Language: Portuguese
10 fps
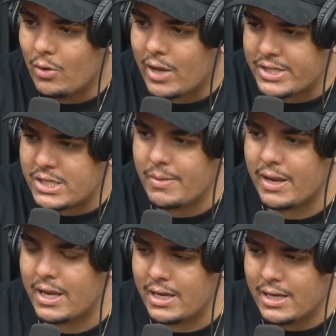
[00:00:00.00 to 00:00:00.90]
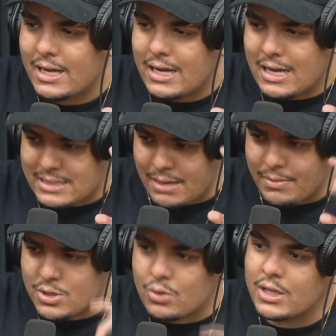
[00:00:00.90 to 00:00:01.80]
Então que a gente meio que se
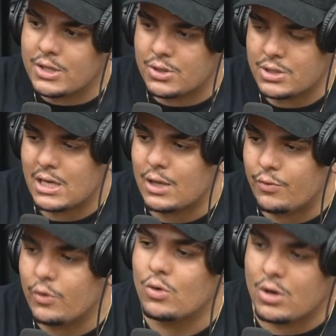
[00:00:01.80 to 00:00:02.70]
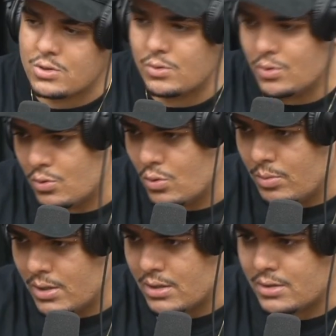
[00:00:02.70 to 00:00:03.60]
abdicou e deixou de lado foi o nosso
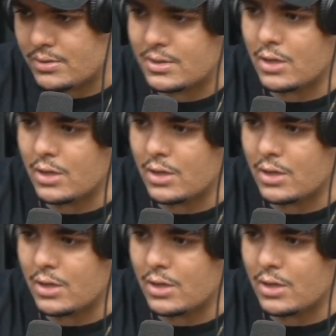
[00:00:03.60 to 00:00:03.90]
YouTube. Entendi.